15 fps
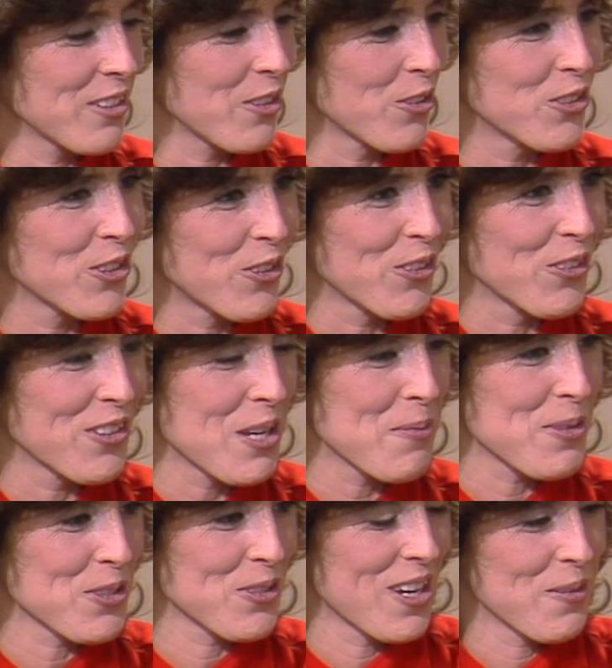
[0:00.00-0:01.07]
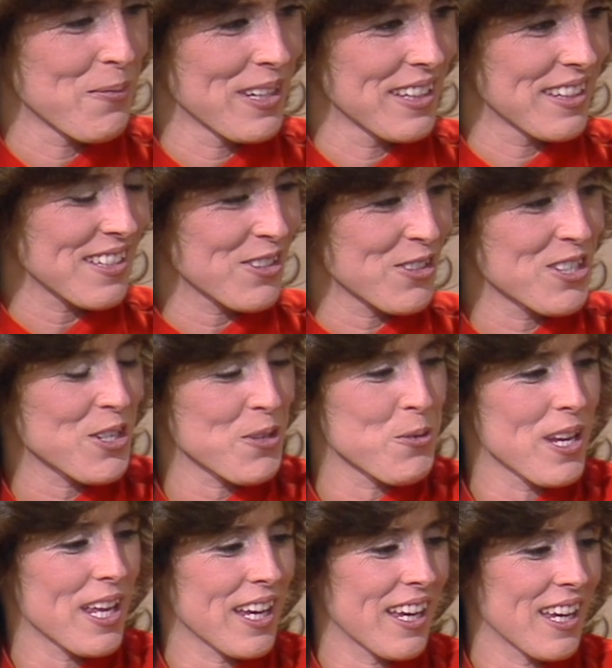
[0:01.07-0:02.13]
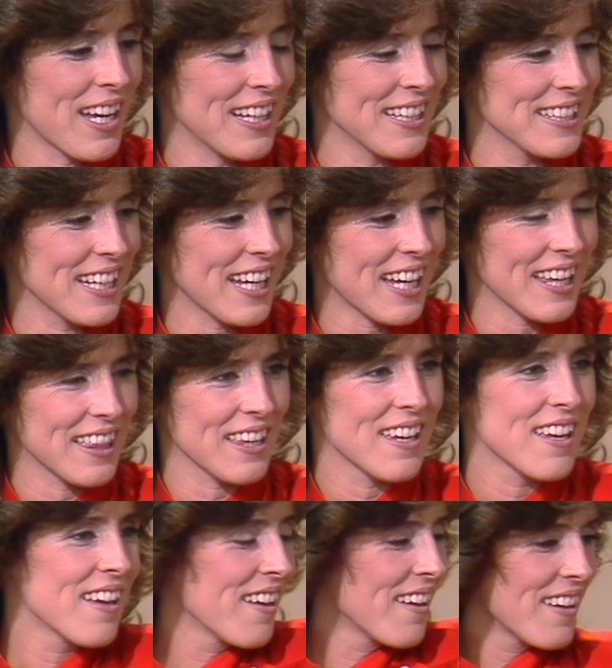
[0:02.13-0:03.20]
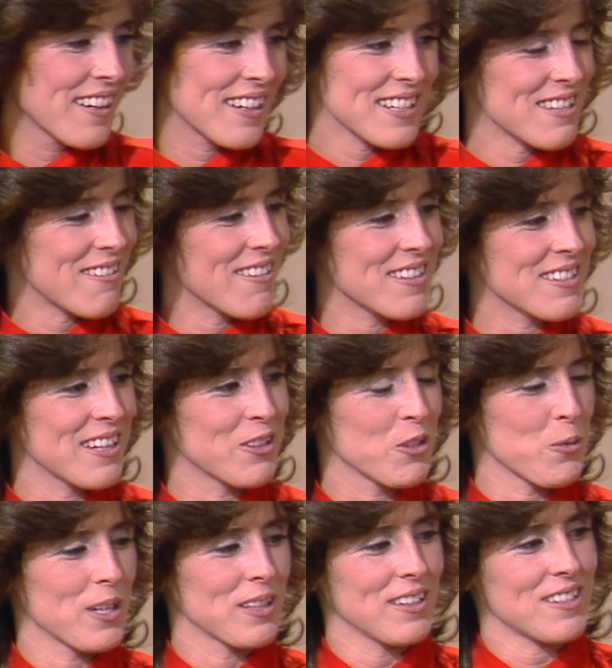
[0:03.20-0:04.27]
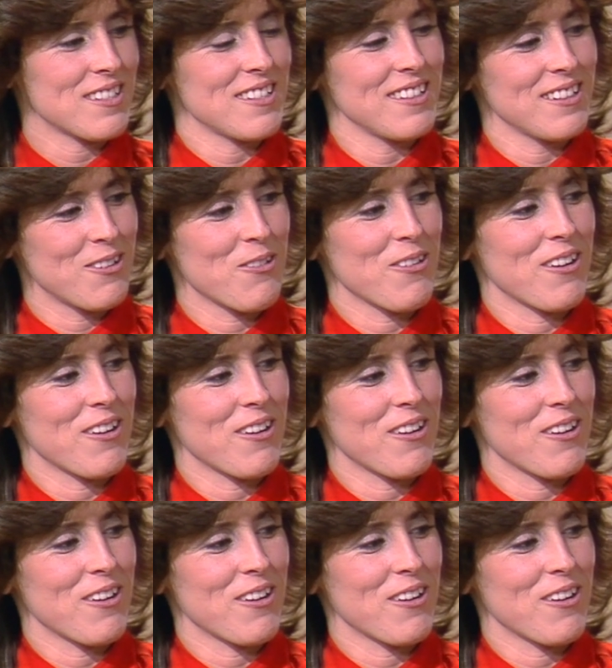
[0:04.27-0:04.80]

Yo no te conocía personalmente. Estoy segura de que hay cantidad de gente que estaba deseando verte así, con